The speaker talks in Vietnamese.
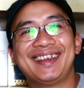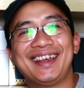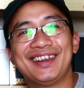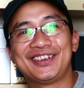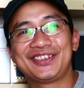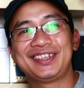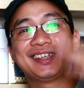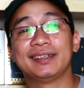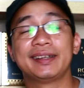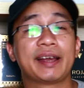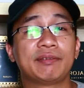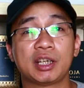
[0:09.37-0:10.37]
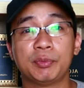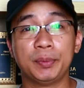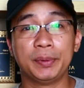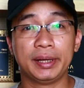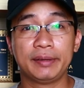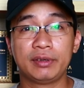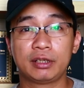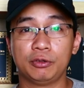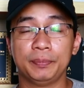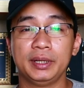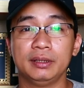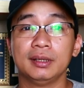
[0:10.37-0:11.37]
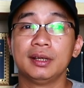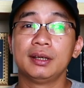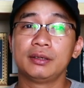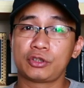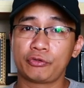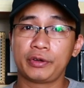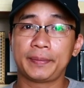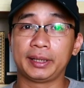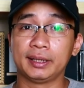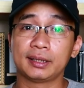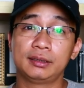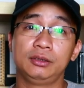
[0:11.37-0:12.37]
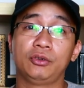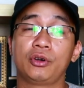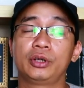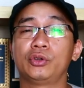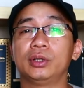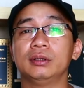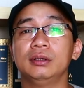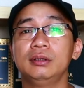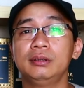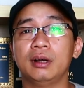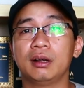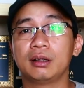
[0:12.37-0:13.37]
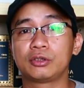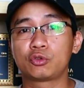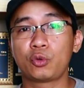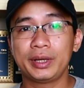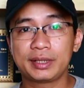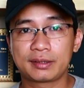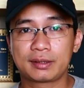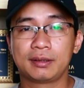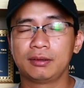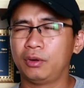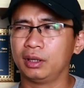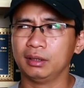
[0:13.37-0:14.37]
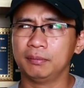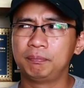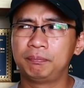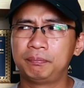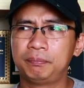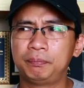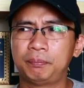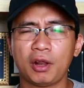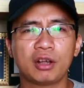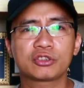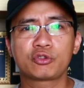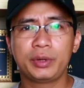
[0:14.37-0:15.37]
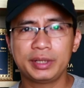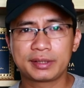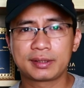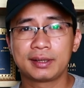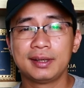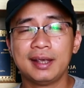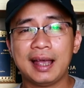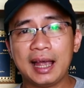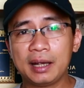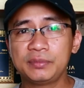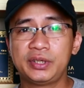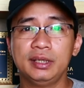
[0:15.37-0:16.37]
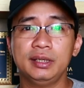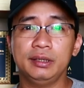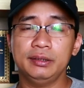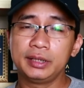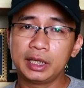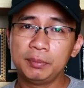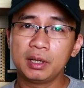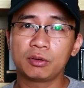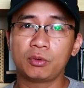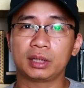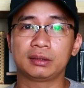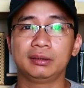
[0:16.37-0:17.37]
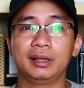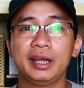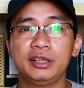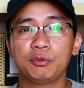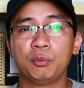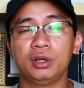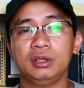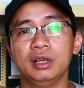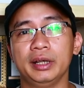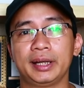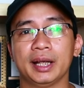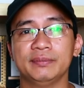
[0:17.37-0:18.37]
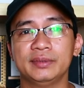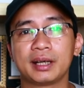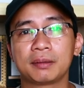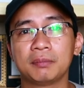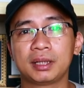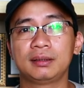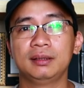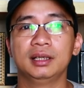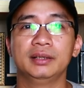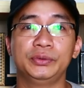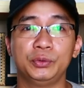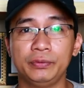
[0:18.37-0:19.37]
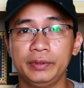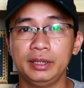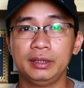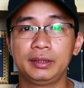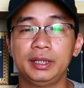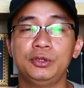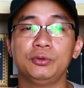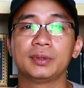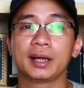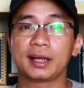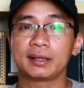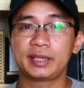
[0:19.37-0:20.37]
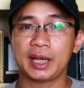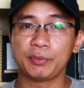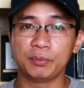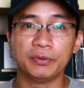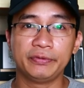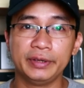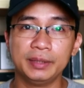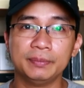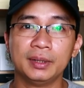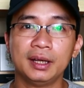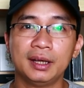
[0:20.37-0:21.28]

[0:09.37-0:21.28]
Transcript: Hello, xin chào anh em, chào mừng mọi người đến với của mình. Trong phim ảnh người ta thường có cái thuật ngữ đó là twist hoặc là plot twist, ám chỉ những cái bước ngoặt gây cho mọi người cảm giác bất ngờ và thú vị khi chúng ta đang xem một bộ phim.